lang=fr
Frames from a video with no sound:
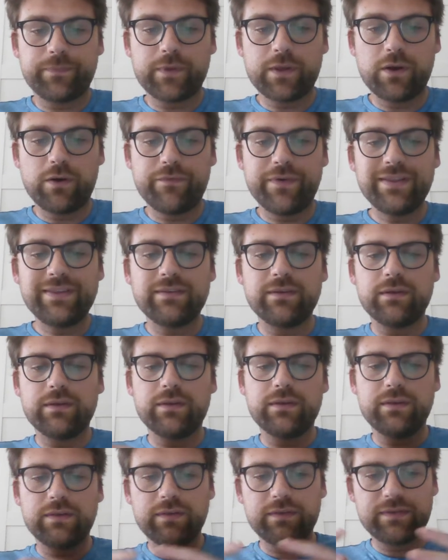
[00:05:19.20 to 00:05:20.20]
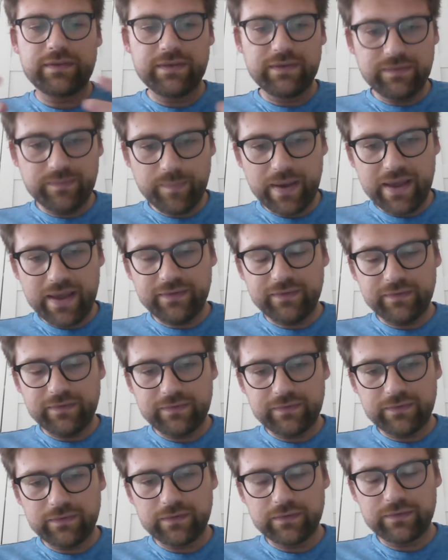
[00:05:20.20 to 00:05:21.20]
En fait, ce qui se
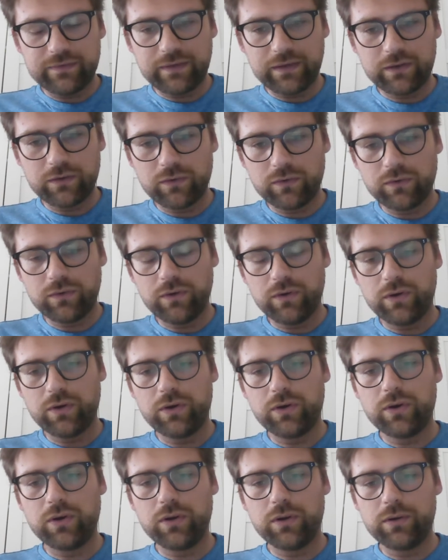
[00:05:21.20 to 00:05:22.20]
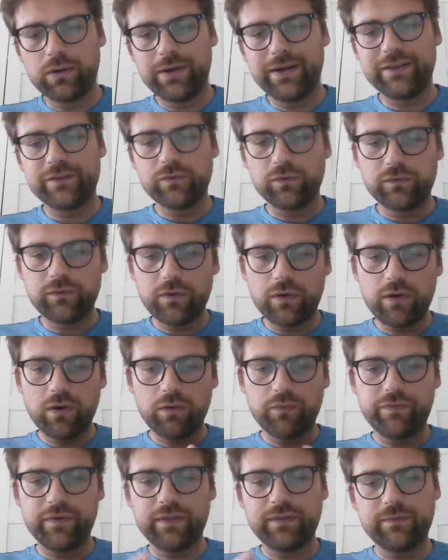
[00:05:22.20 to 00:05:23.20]
passe, c'est que euh, les auteurs, en
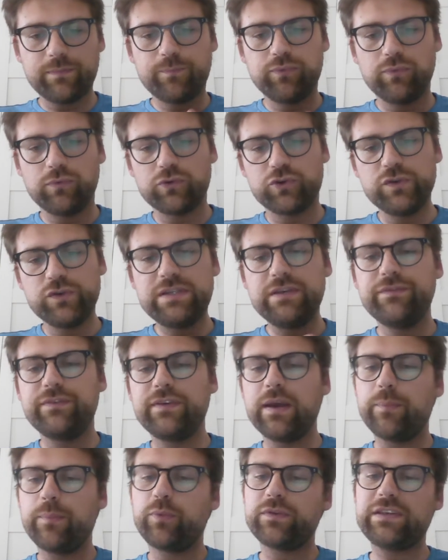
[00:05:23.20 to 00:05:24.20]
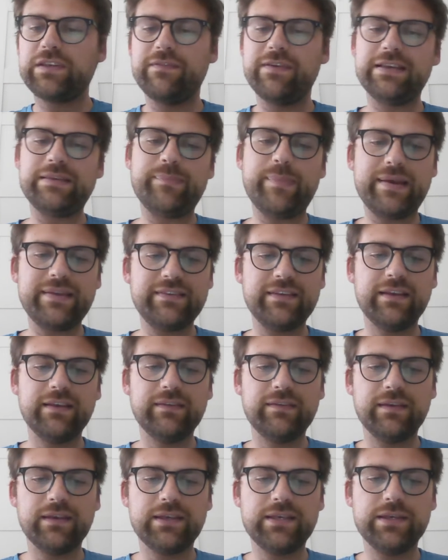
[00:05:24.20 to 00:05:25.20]
fait, pour justifier un peu ce qui va se passer,
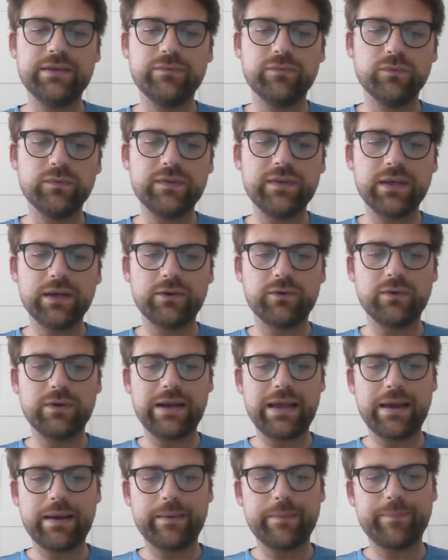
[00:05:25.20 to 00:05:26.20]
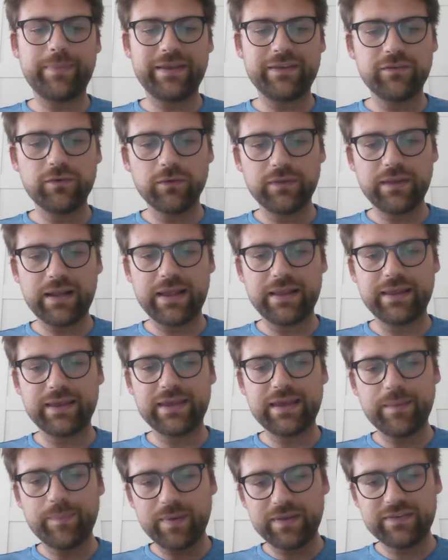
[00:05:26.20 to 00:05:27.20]
c'est qu'ils vont dire que la patiente elle a des
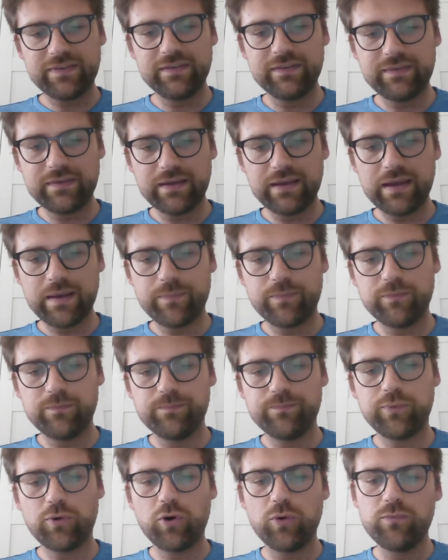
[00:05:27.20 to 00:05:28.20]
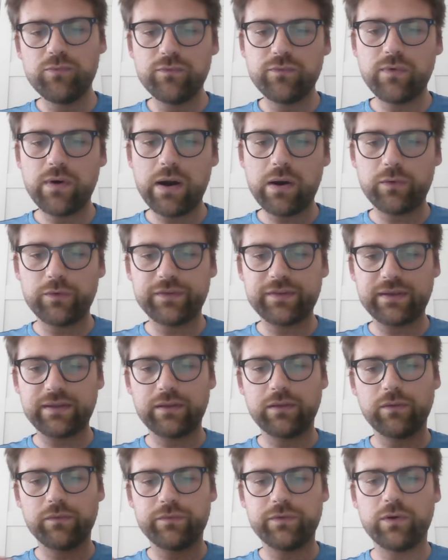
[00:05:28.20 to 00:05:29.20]
capacités à promouvoir au sein d'un
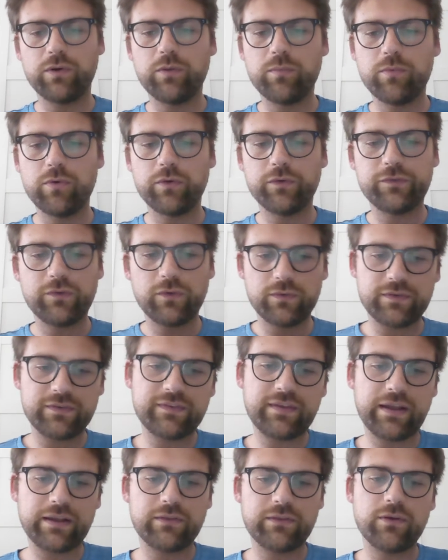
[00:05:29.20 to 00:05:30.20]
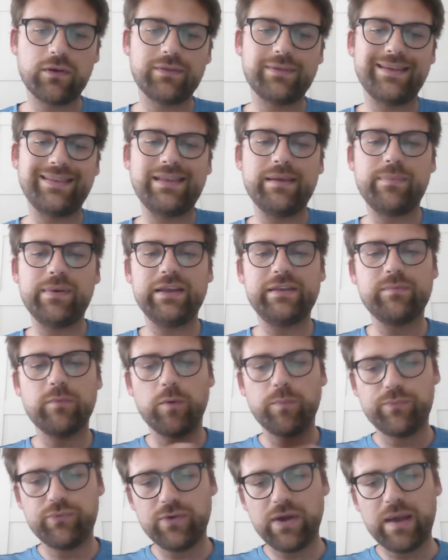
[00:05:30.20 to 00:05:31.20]
environnement sans distracteur des déplacements
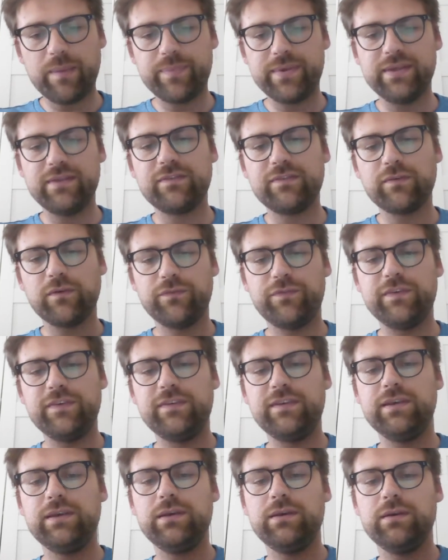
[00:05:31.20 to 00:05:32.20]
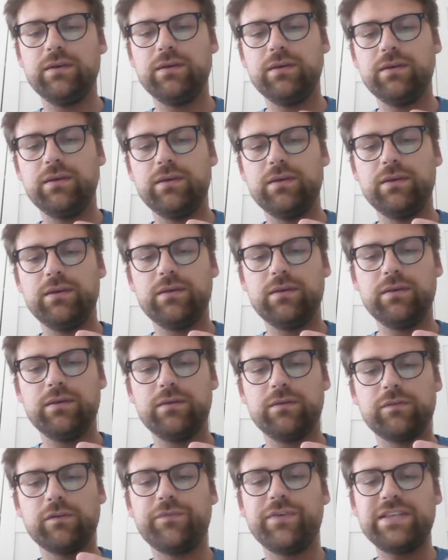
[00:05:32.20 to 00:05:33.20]
plus rapides, sans
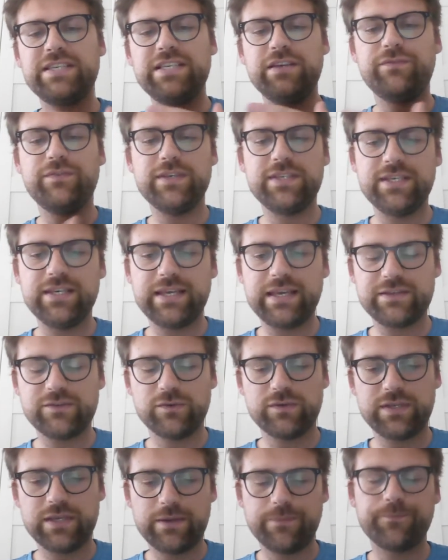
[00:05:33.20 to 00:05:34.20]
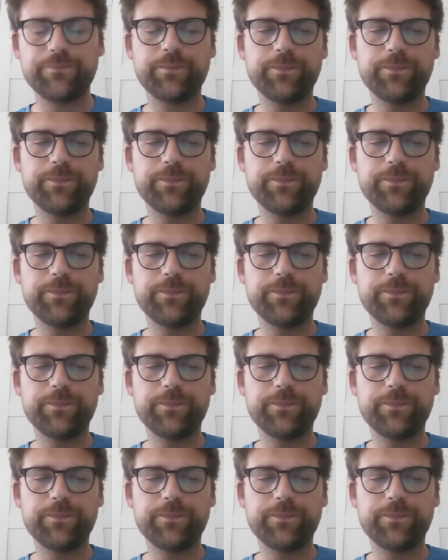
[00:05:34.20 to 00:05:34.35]
fatigue physique associée.